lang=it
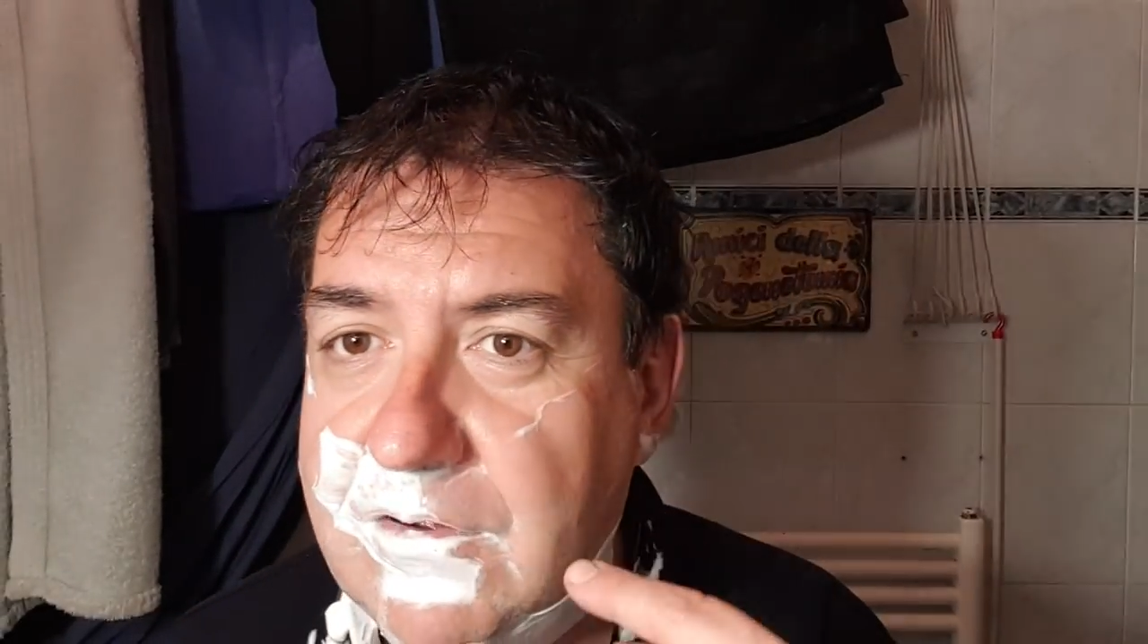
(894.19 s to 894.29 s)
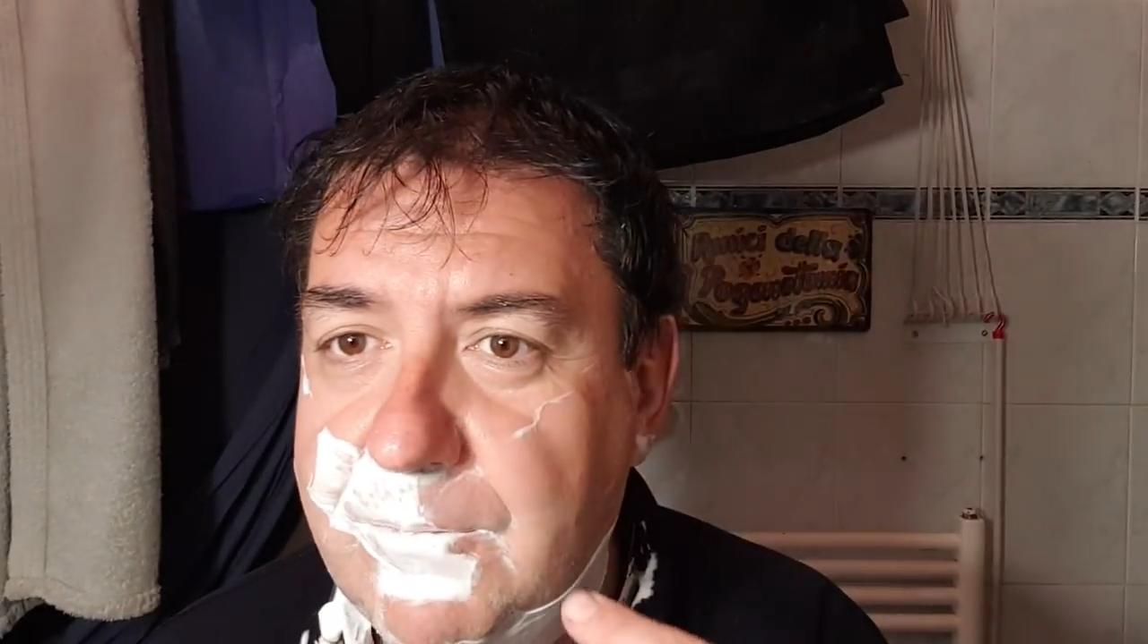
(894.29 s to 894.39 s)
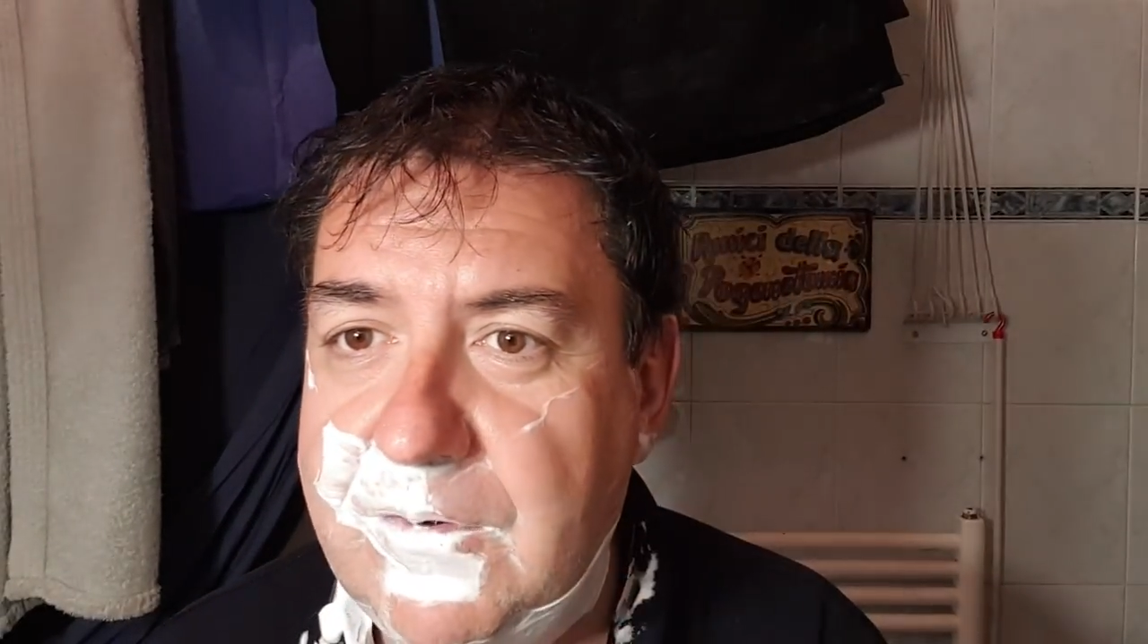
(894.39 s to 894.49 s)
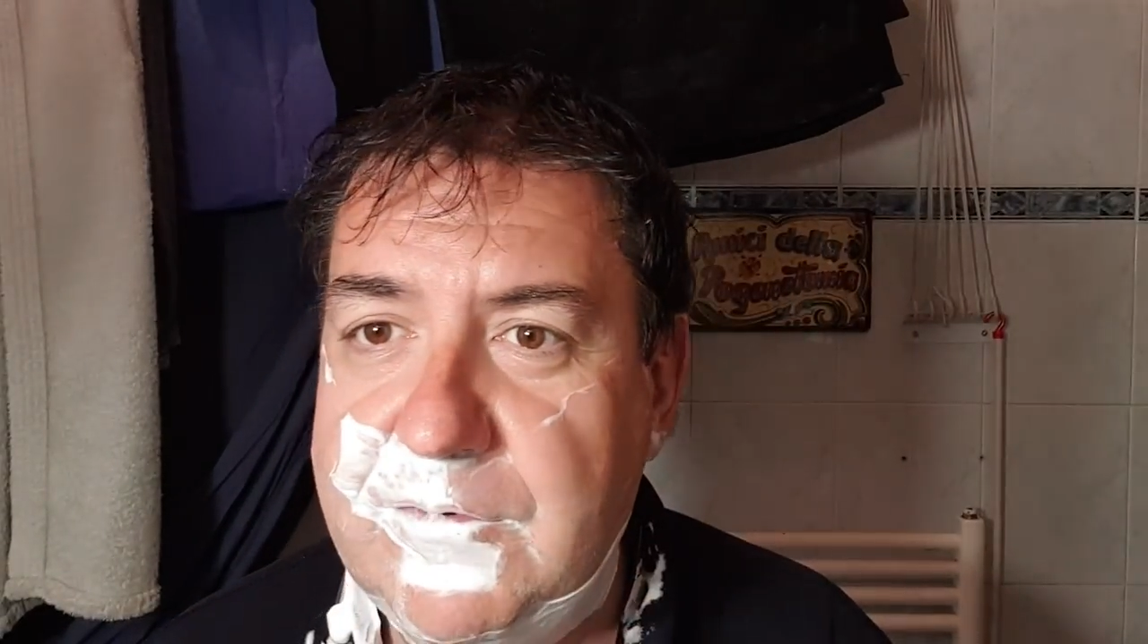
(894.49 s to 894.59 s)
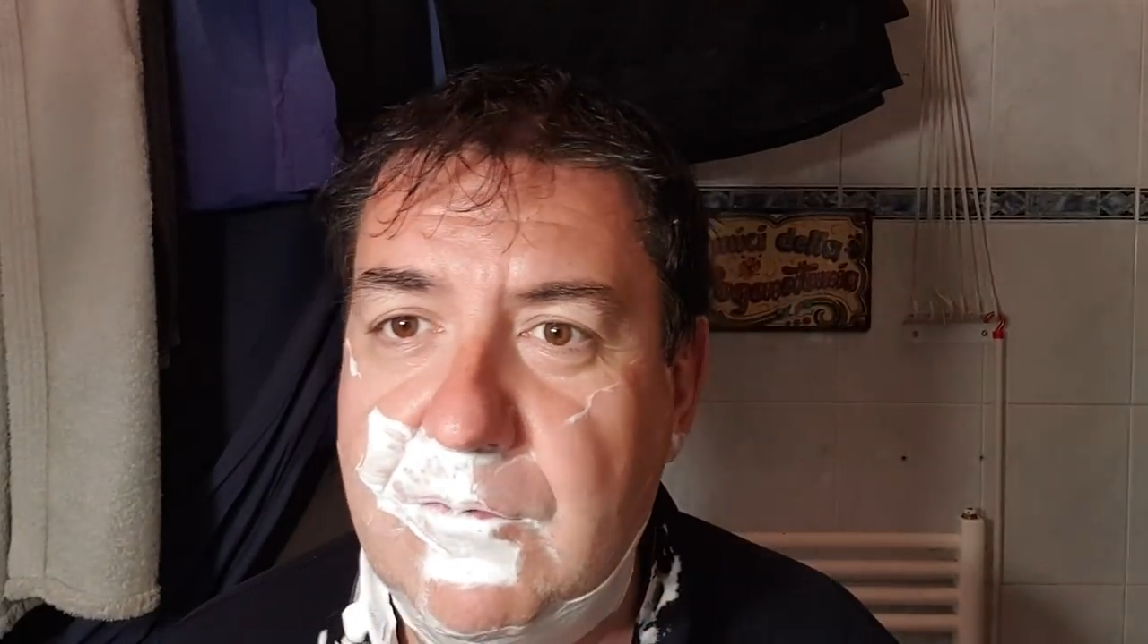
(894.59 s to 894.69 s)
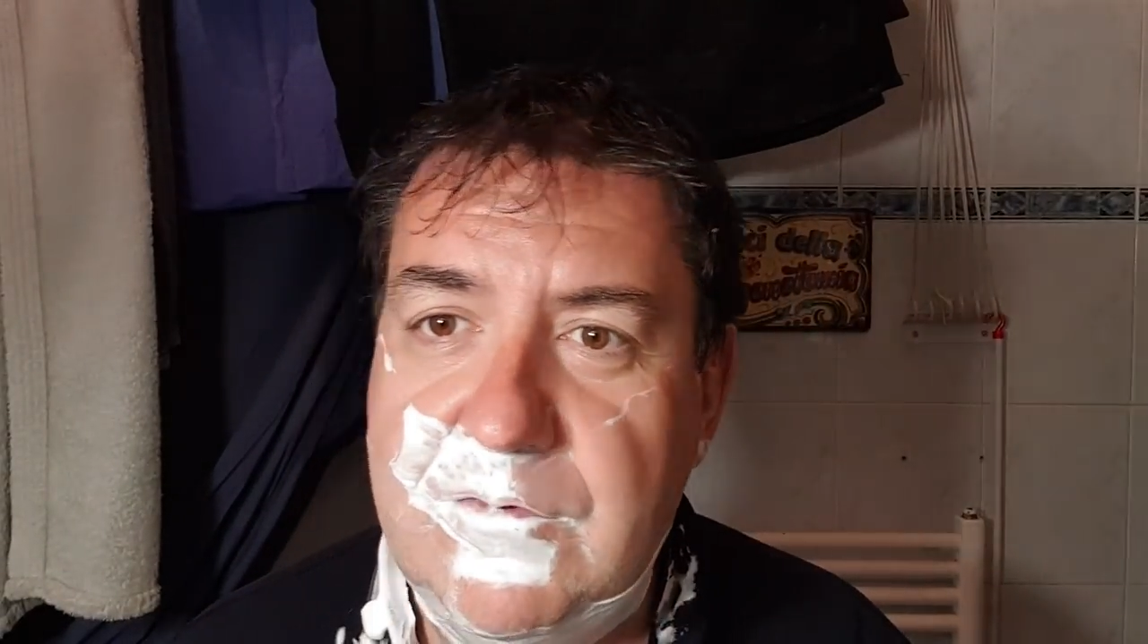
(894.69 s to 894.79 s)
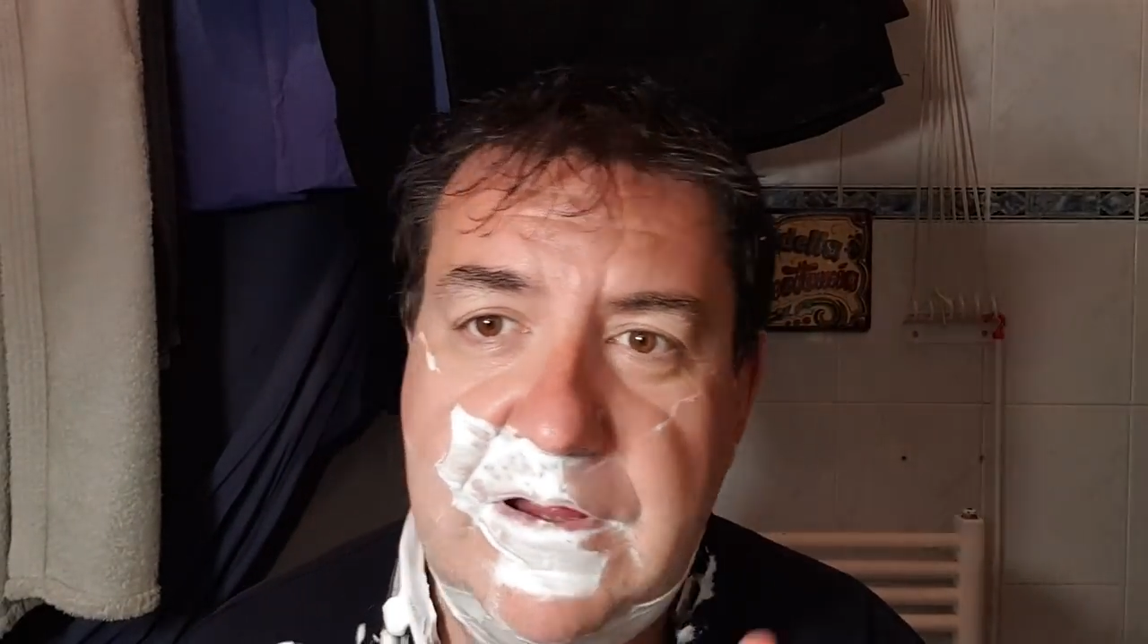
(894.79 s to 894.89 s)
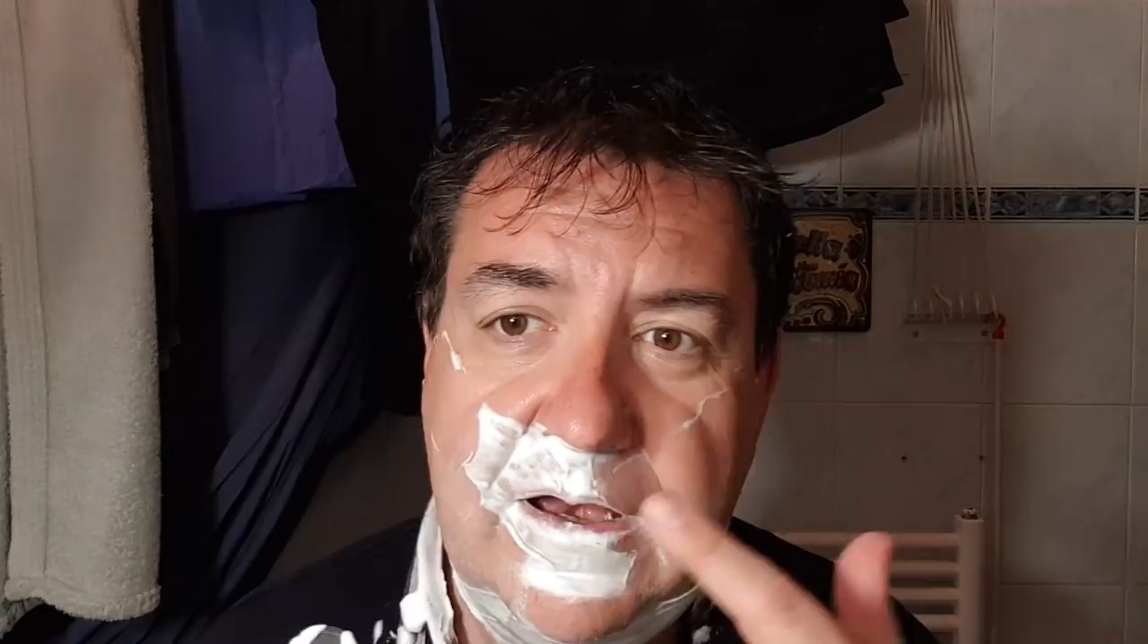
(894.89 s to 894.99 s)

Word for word: che poi mi dà tutte le